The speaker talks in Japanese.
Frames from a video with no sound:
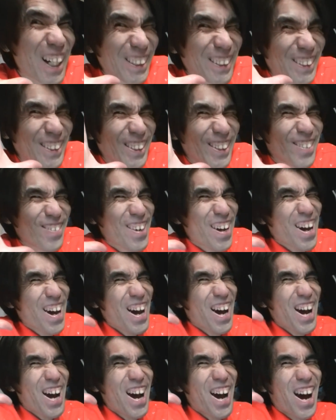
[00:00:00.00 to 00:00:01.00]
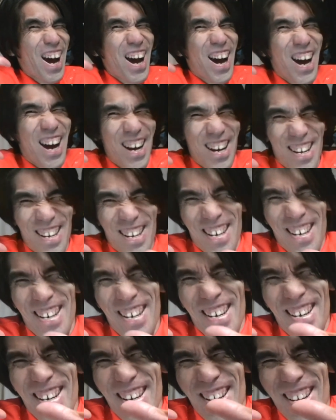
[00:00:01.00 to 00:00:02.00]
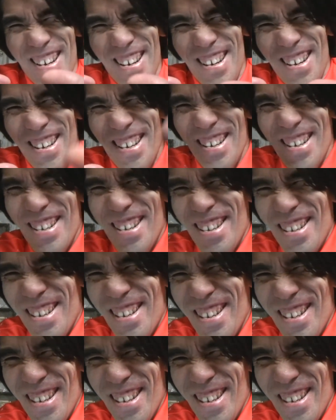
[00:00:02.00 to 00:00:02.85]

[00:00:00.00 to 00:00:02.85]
それでは、イエーイ。